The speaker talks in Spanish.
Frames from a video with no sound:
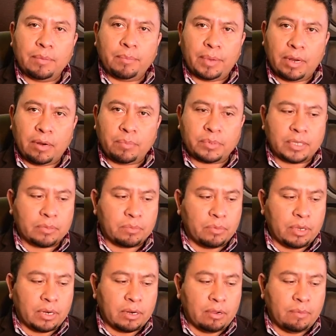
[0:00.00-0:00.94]
pero pues es
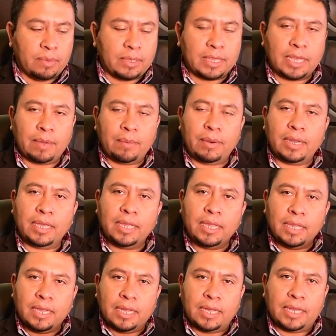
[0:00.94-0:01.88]
muy recomendable
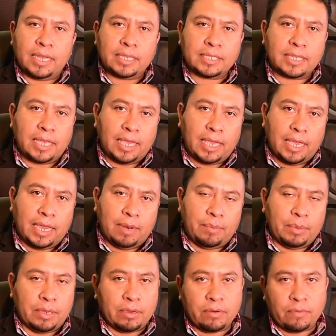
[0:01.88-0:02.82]
y es el
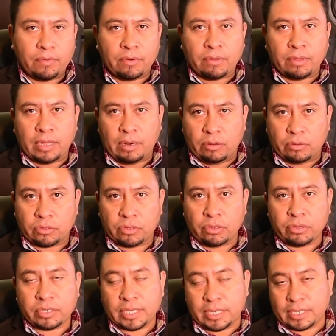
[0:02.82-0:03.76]
micrófono de los
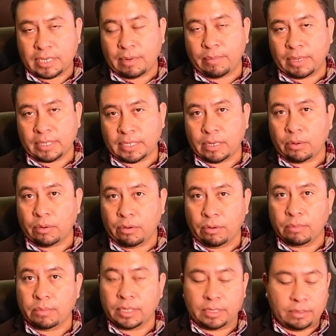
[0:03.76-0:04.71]
dos, es el más
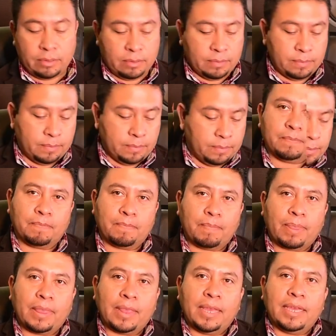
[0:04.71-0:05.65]
económico.
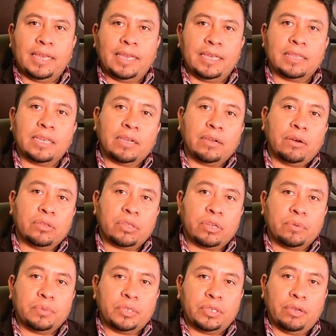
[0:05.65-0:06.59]
Y tengo
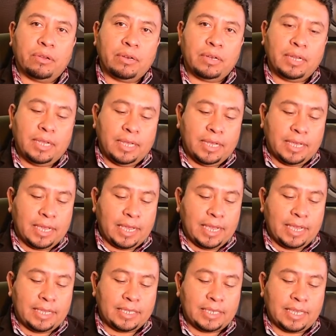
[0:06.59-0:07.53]
otra opción
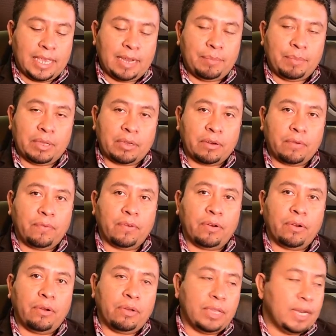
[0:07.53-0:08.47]
que es el
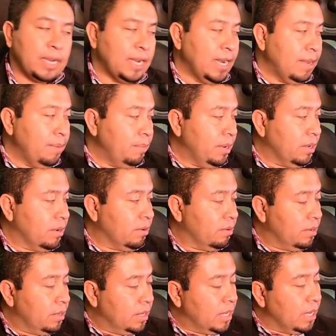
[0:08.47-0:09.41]
micrófono inalámbrico.
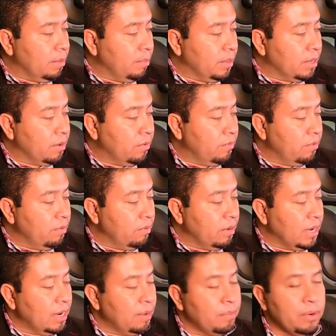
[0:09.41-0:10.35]
El micrófono
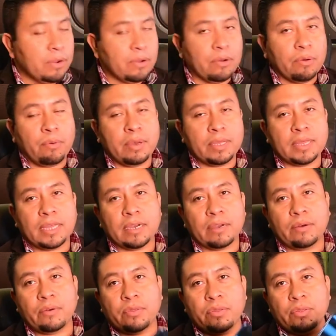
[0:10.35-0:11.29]
inalámbrico
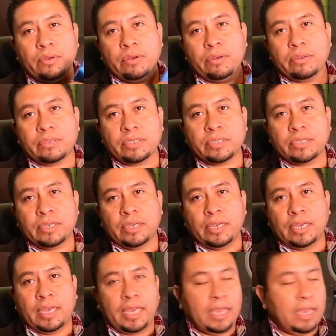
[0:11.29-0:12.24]
cuenta con dos
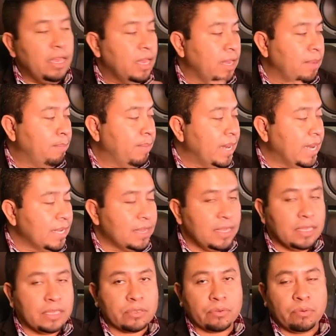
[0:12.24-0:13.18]
eh,
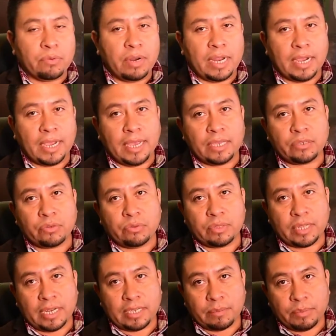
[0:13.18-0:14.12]
partes, una que es
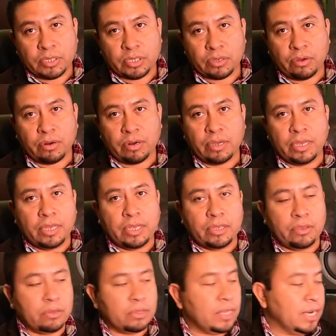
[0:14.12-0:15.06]
un transmisor
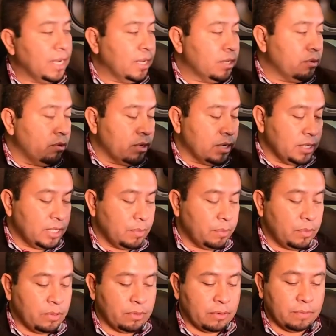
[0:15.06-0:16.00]
y otra que es un
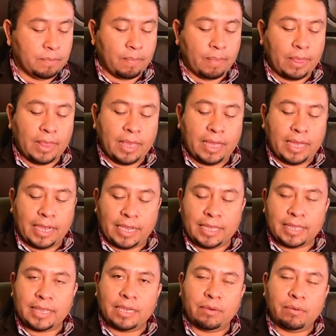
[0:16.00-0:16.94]
receptor.
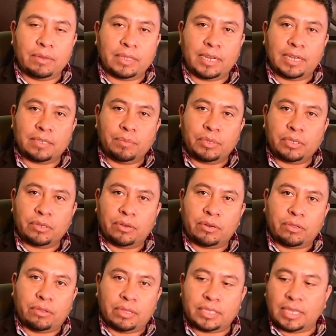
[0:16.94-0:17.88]
Aquí tengo el
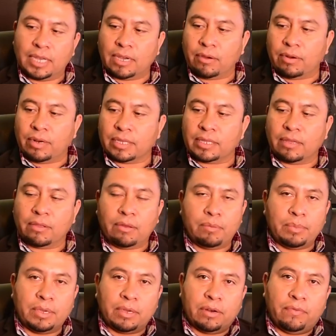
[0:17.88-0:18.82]
transmisor donde está conectado
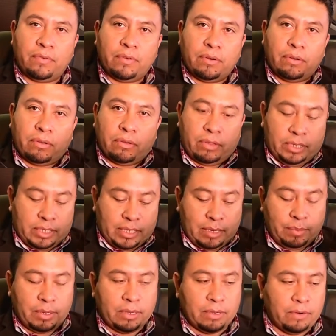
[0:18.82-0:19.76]
el micrófono o donde está
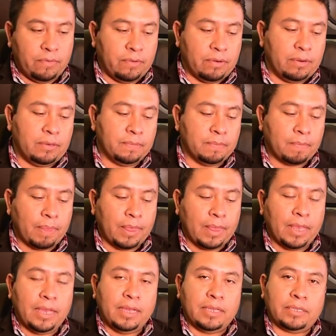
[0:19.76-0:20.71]
el micrófono
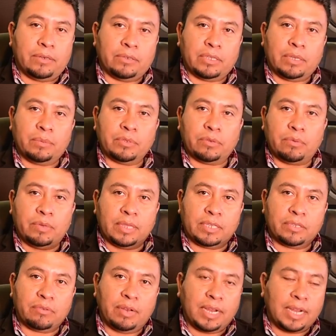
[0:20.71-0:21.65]
si nos damos cuenta
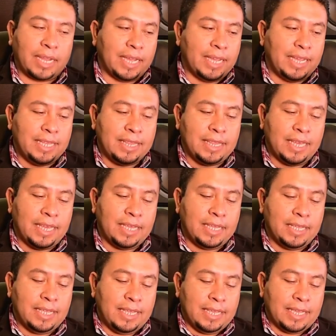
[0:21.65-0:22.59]
es una
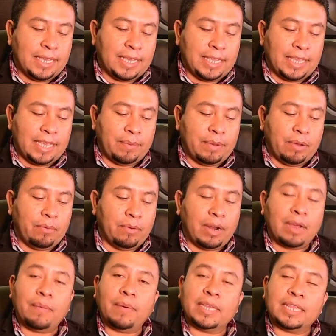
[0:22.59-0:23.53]
cajita que lleva
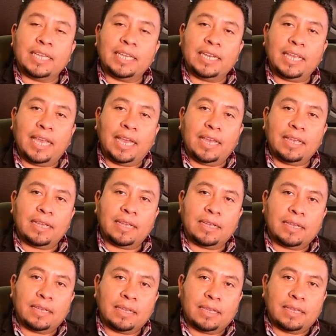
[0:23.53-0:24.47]
una batería
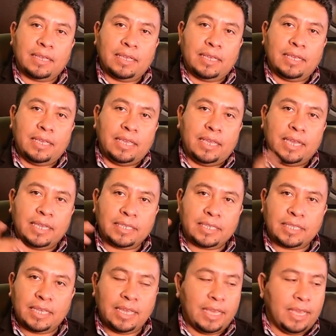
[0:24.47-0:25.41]
y
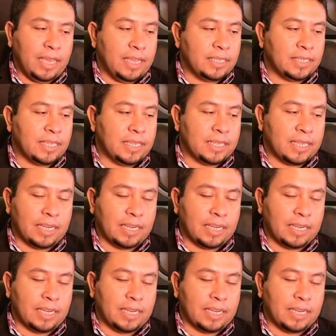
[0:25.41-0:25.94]
este es el